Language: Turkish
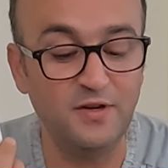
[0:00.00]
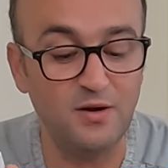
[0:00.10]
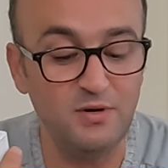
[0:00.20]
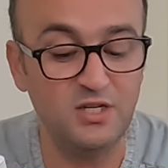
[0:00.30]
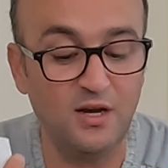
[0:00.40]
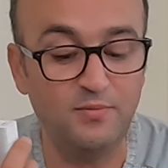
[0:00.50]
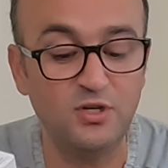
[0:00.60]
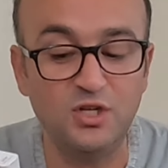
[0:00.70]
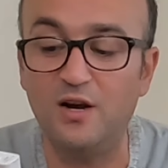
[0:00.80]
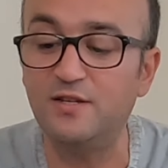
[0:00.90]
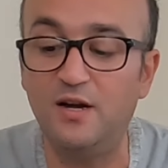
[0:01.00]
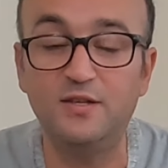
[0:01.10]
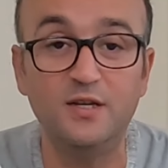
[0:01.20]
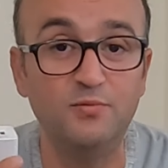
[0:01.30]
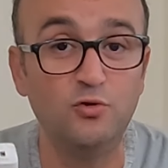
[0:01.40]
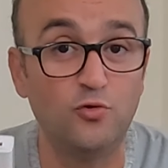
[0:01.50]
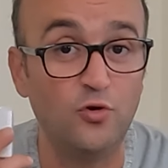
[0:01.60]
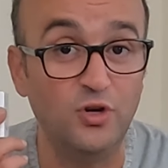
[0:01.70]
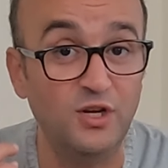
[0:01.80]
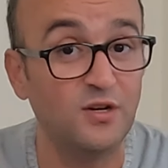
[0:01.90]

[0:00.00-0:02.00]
verebilecek bir şarj aleti gibi duruyor.